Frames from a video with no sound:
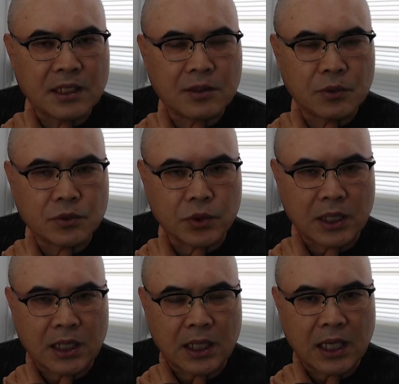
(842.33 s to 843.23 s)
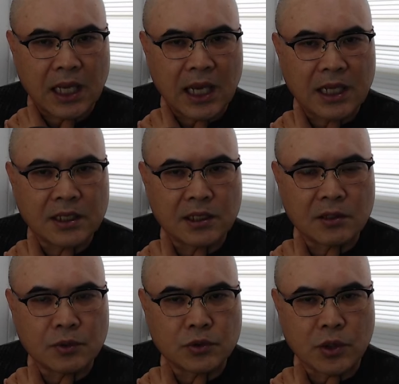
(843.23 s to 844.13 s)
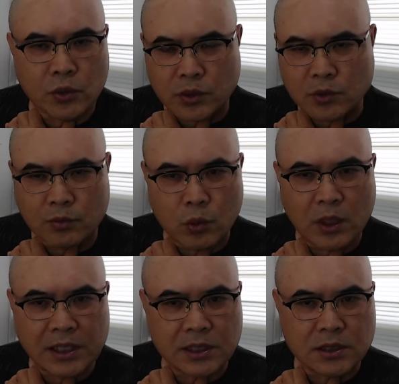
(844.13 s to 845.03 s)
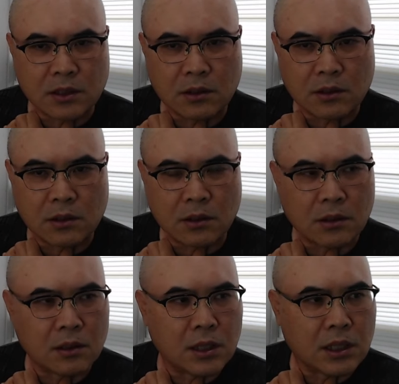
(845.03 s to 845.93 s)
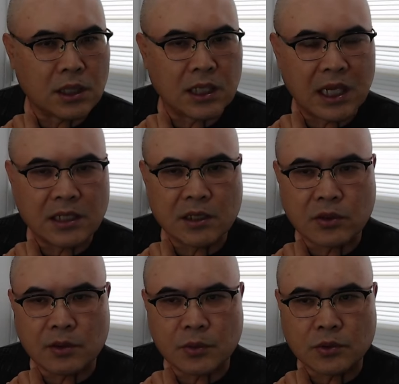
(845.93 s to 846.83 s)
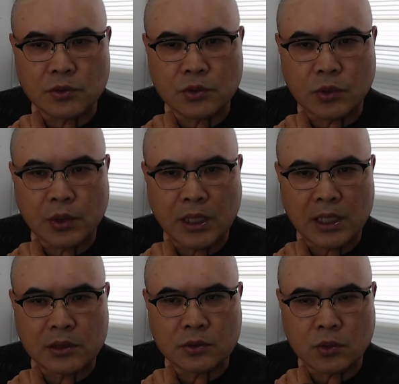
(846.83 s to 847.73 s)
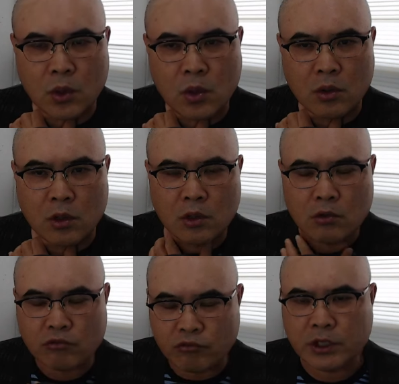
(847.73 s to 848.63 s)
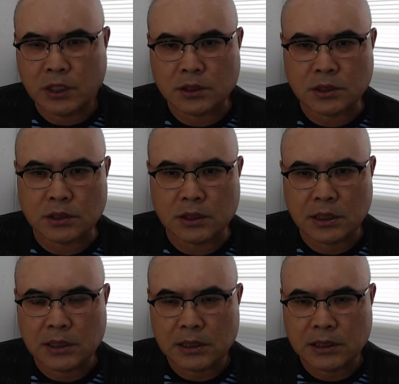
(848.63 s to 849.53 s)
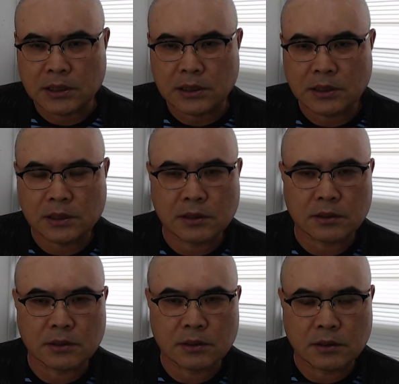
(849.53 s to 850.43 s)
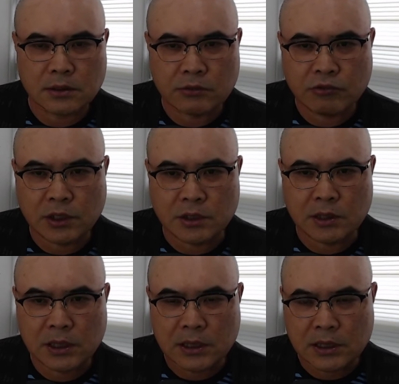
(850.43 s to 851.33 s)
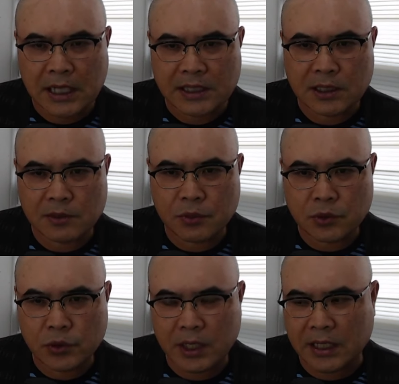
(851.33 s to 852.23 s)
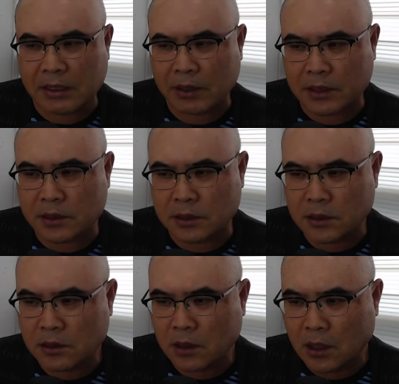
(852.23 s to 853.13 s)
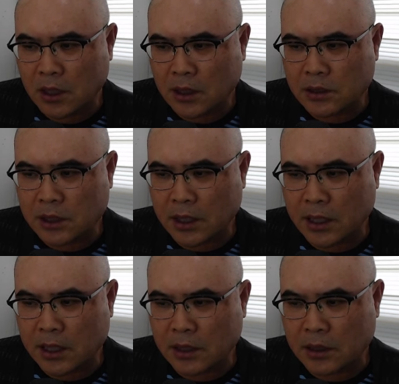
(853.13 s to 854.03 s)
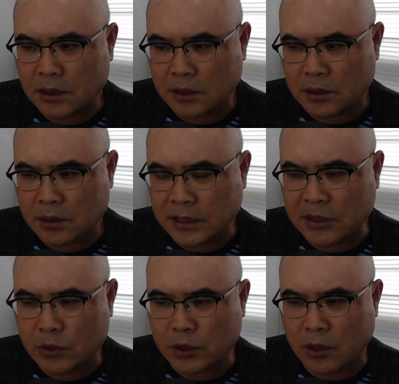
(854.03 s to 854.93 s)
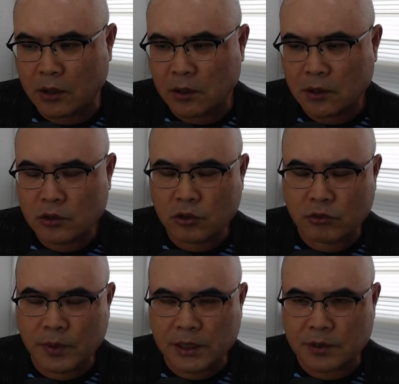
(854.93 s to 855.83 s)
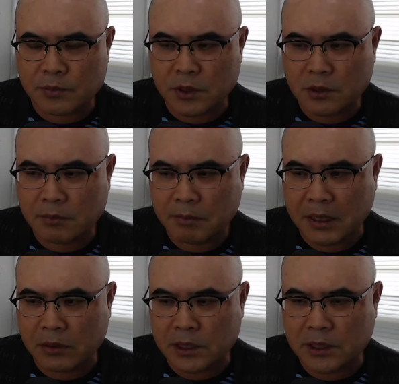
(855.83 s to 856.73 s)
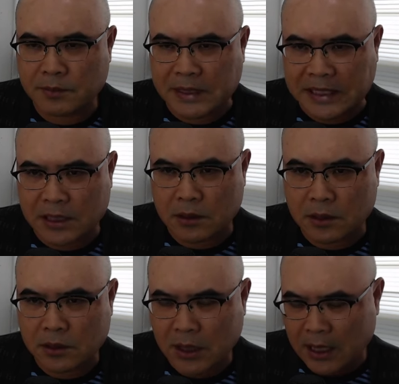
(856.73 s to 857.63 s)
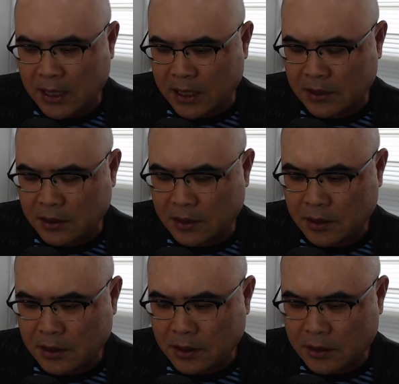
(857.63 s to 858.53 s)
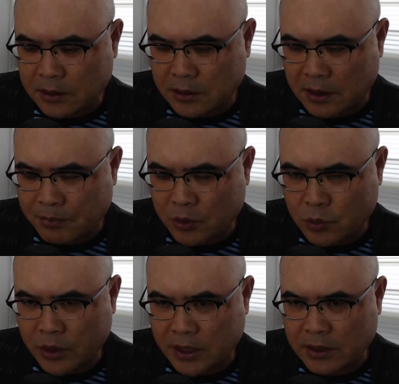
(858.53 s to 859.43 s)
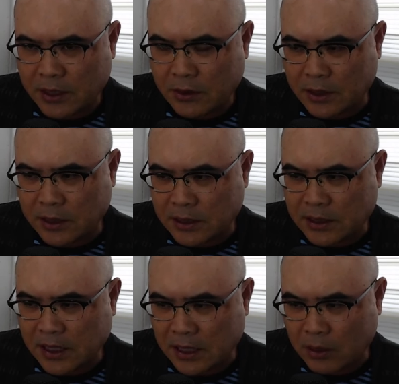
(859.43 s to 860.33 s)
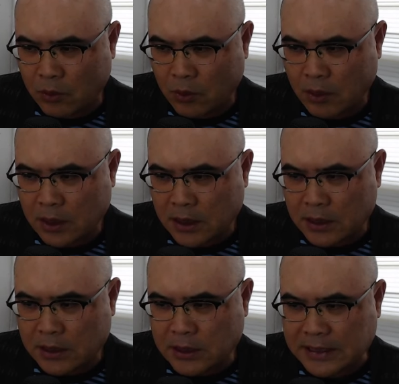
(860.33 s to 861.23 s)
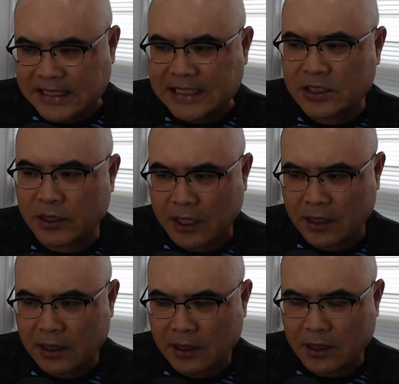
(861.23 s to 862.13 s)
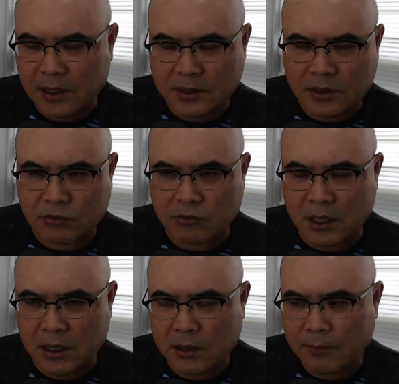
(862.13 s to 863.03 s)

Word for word: 기본 조약, 한일 기본 조약 요새 좀 논란이 있죠. 어, 이 한일 기본 조약도 우리는 그 우리는 그 한일 기본 조약에 나와 있는 즉 제 그 2조죠. 1910년 8월 22일 그리고 한일 그 합병 조약이 체결된 그날하고 그 이전에 대한제국과